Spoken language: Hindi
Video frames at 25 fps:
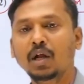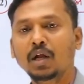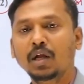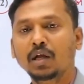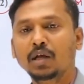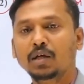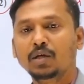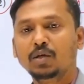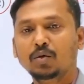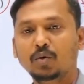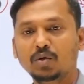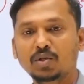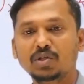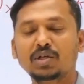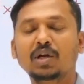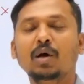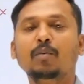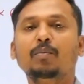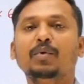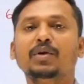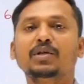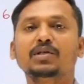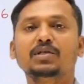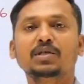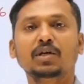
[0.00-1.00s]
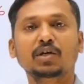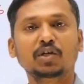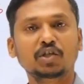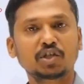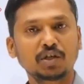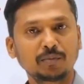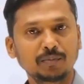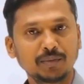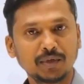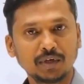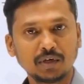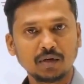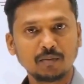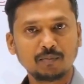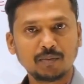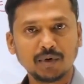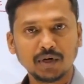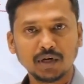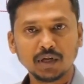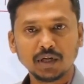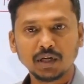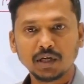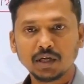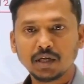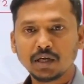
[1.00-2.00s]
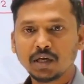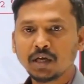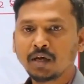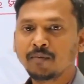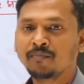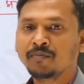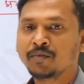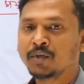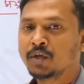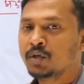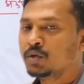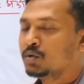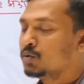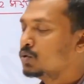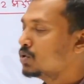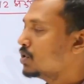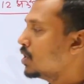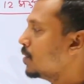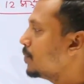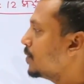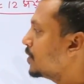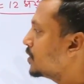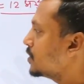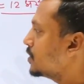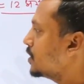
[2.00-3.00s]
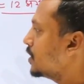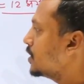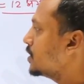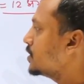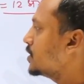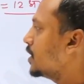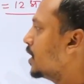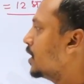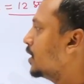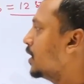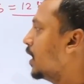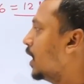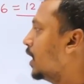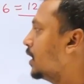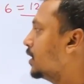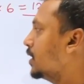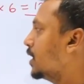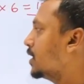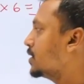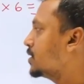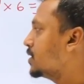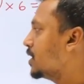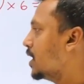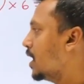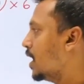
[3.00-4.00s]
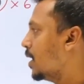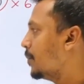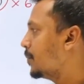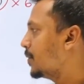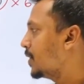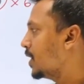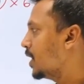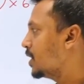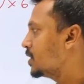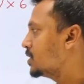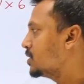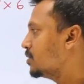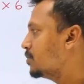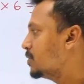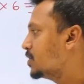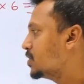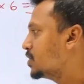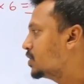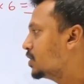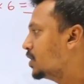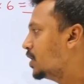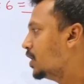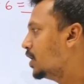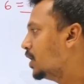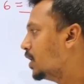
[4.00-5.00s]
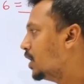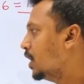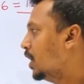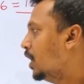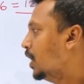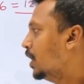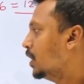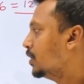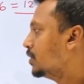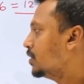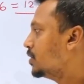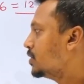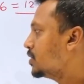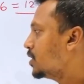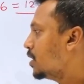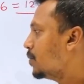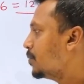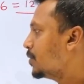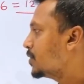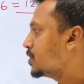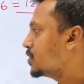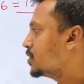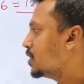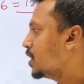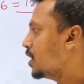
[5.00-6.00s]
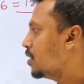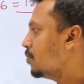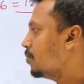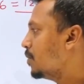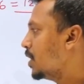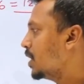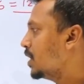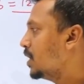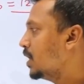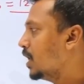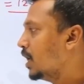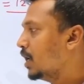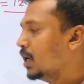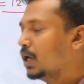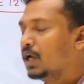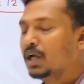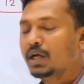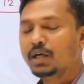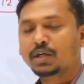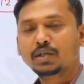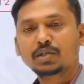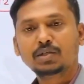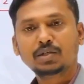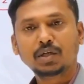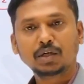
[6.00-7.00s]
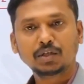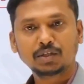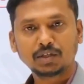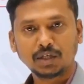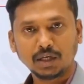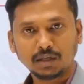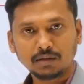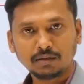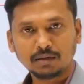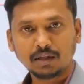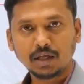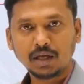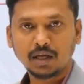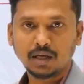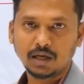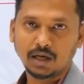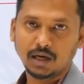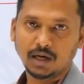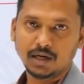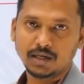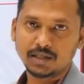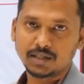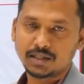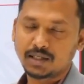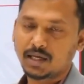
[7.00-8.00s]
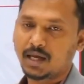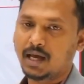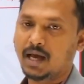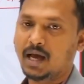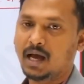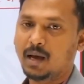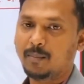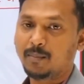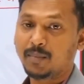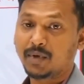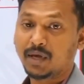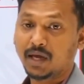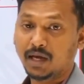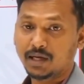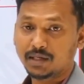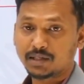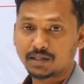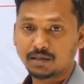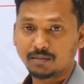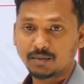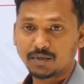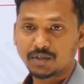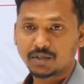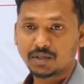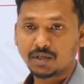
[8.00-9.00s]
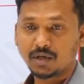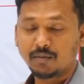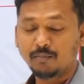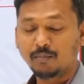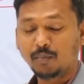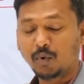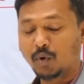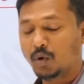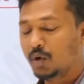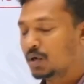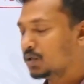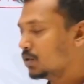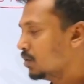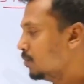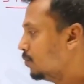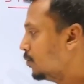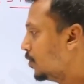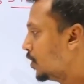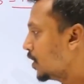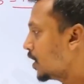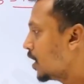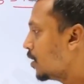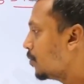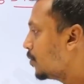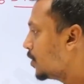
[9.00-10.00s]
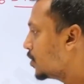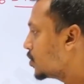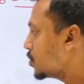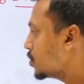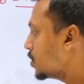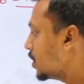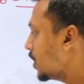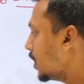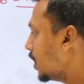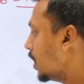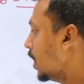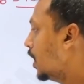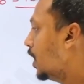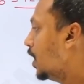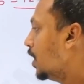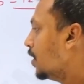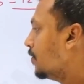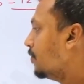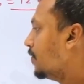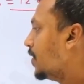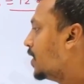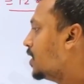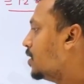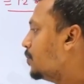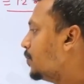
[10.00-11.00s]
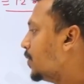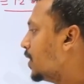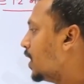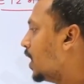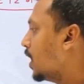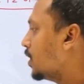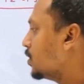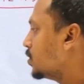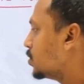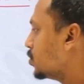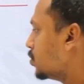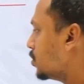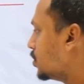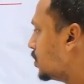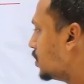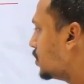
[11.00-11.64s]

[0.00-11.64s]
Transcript: योजना पर संक्षिप्त टिप्पणी लिखिए दूसरा प्रश्न है सहकारिता से आप क्या समझते हैं तीसरा प्रश्न है महिला सशक्तिकरण से आप क्या समझते हैं बहुत इंपॉर्टेंट प्रश्न है वहीं पर अनुसूचित